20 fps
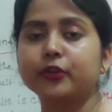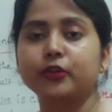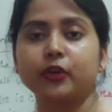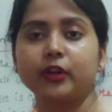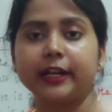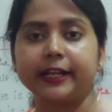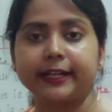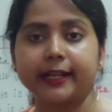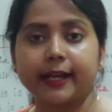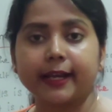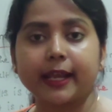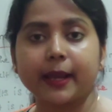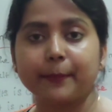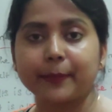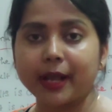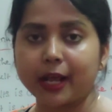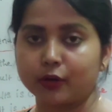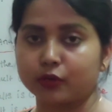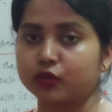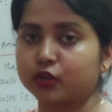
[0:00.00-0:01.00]
কন্ট্রোল এটা আগে
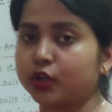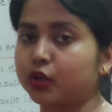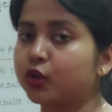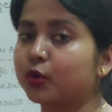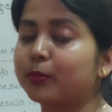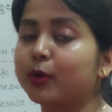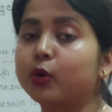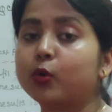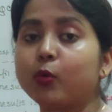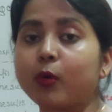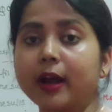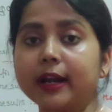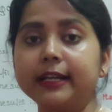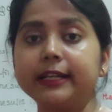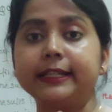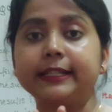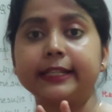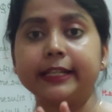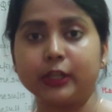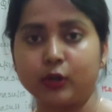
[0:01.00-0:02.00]
আমরা আলোচনা করব
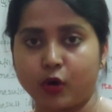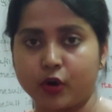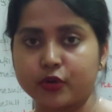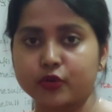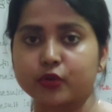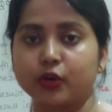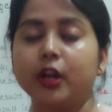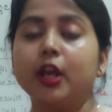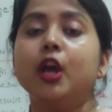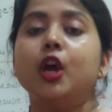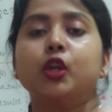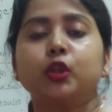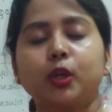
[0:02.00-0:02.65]
কোয়ালিটি কন্ট্রোল